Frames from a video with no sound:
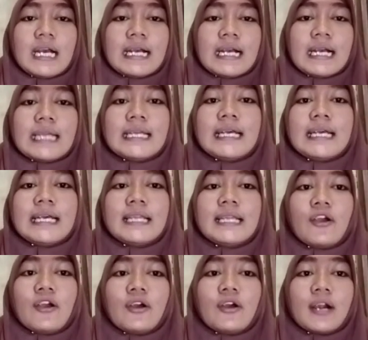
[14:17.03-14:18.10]
Kata ganti
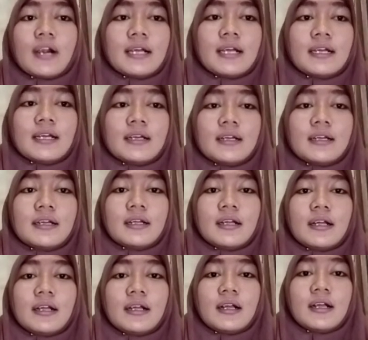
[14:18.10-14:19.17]
orang
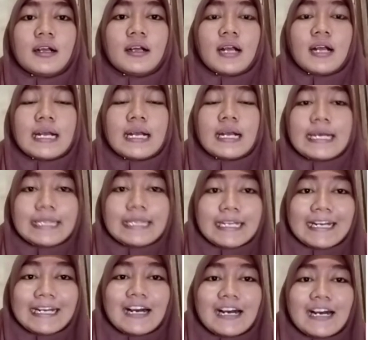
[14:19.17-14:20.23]

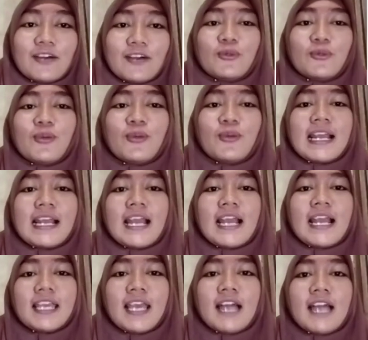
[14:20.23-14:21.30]
ketiga untuk
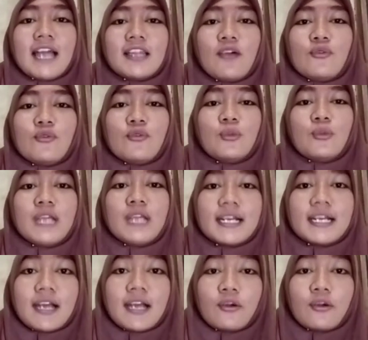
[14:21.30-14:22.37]
laki-laki atau
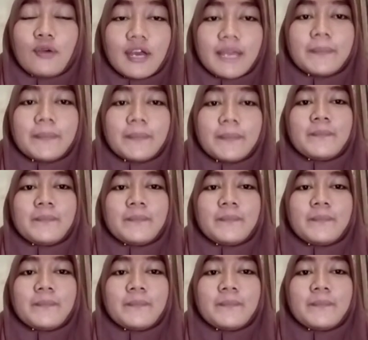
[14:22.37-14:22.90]
mudakar goib,